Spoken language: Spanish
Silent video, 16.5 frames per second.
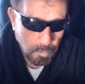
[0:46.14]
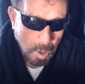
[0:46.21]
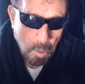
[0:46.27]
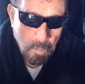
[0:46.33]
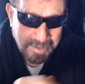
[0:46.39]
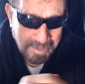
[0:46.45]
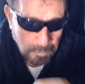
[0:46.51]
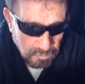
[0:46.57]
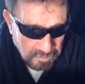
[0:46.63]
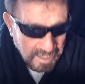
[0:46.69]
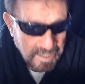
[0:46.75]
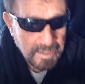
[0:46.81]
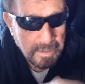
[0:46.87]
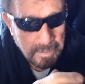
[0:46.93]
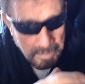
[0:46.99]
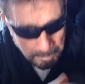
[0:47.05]
aunque los
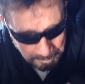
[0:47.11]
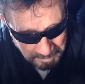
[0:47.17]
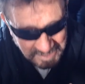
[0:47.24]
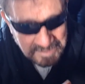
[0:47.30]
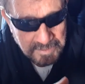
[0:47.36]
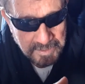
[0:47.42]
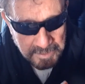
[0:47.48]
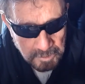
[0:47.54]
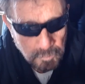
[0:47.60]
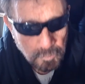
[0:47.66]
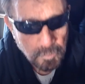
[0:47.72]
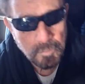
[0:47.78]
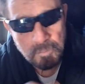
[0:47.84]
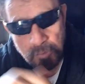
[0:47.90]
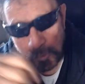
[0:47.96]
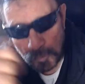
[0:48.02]
hay parte de esto
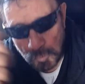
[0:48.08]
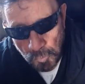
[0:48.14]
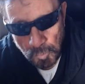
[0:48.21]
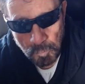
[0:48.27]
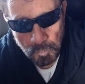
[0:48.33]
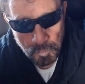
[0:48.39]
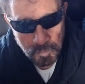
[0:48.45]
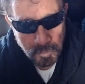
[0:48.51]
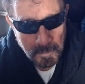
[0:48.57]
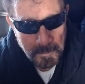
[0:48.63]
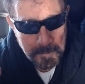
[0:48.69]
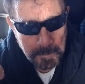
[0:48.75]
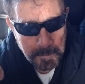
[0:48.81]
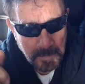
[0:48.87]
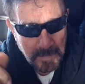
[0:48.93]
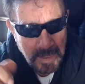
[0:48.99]
en todo el mundo,
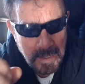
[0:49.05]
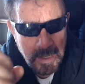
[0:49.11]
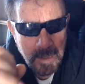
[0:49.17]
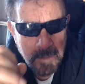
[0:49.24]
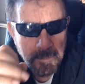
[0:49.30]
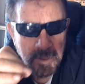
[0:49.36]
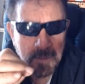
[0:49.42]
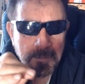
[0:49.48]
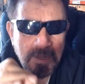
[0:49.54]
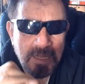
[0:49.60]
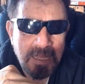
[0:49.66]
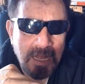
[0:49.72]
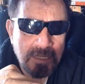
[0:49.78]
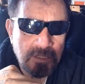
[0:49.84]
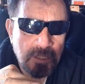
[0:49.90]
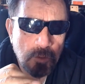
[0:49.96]
pero
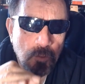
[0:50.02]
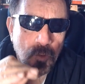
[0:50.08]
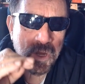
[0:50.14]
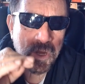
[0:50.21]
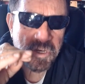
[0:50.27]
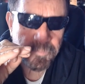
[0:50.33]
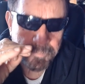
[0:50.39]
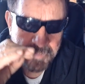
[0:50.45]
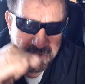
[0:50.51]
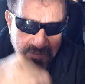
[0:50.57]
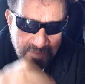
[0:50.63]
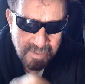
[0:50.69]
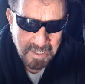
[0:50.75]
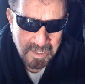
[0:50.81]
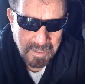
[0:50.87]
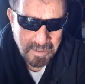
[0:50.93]
España ha sido
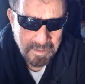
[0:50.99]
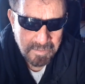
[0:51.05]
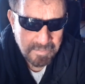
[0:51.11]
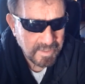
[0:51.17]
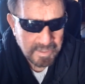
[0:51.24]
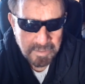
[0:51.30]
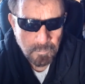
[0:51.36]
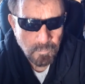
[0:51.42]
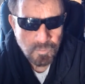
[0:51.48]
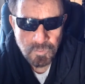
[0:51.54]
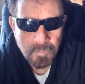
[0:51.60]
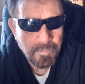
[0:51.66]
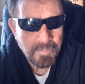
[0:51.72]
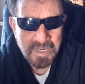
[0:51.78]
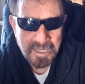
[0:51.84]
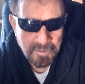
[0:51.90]
especial desde muchos
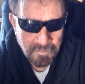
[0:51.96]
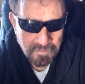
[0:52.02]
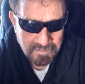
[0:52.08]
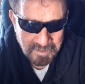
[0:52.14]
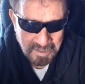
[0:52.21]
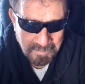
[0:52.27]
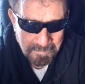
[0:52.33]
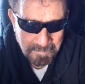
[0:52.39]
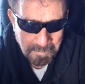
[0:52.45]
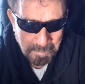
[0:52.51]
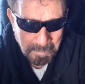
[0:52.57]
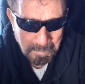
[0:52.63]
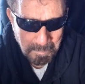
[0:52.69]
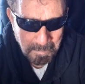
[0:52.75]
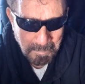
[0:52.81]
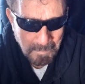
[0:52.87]
milenios, o sea,
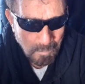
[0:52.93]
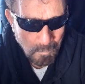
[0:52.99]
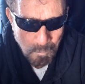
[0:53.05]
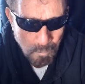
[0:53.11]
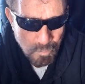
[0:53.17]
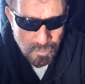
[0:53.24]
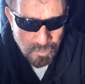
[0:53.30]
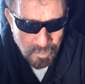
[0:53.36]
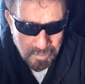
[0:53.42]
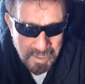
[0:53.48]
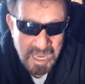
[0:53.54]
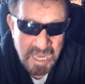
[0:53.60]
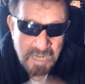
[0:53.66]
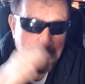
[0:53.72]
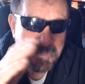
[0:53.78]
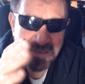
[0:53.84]
mucho,
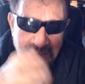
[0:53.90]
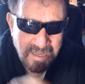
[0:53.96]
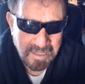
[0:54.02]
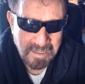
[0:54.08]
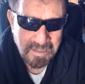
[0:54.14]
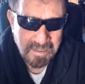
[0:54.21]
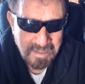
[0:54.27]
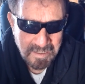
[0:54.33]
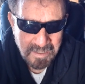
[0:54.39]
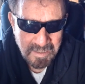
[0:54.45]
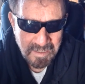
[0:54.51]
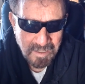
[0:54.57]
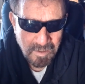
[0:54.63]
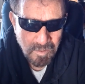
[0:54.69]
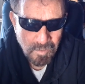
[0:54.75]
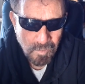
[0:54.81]
especial.
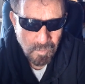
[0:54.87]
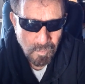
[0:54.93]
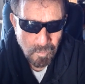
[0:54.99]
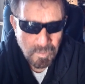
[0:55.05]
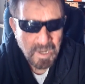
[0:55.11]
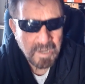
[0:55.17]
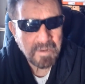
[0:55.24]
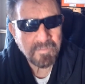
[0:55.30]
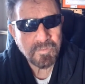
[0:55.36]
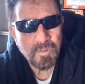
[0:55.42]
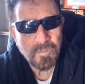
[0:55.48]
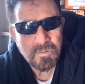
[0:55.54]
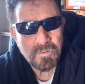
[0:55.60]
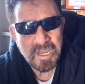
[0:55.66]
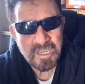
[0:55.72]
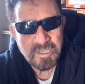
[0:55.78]
Una
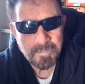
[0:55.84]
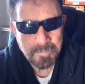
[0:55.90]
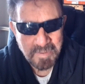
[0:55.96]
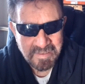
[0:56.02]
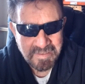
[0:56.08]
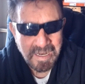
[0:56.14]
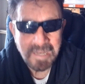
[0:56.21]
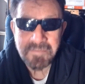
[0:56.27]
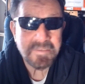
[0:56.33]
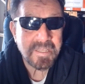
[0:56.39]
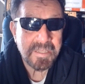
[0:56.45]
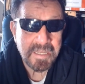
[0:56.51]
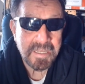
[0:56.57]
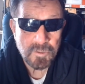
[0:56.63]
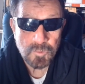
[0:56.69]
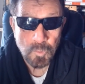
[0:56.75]
nación especial. Antes
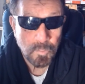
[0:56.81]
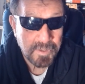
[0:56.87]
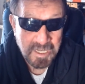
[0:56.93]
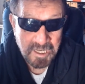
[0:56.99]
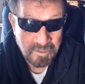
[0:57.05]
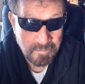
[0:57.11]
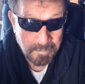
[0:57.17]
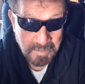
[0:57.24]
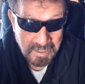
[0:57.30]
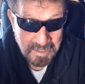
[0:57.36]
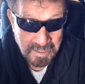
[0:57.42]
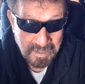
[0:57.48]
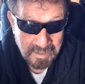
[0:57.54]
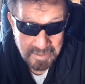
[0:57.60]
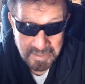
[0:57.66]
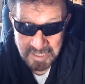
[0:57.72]
de que surgiera
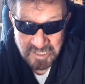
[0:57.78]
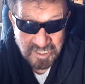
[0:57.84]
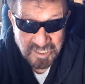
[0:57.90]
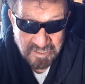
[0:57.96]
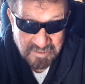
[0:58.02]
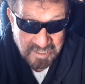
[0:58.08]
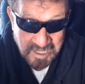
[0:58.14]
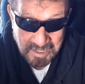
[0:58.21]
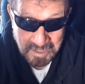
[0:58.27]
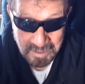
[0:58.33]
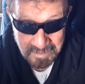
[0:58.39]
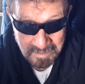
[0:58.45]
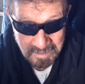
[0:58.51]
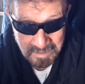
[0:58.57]
España, de que existiera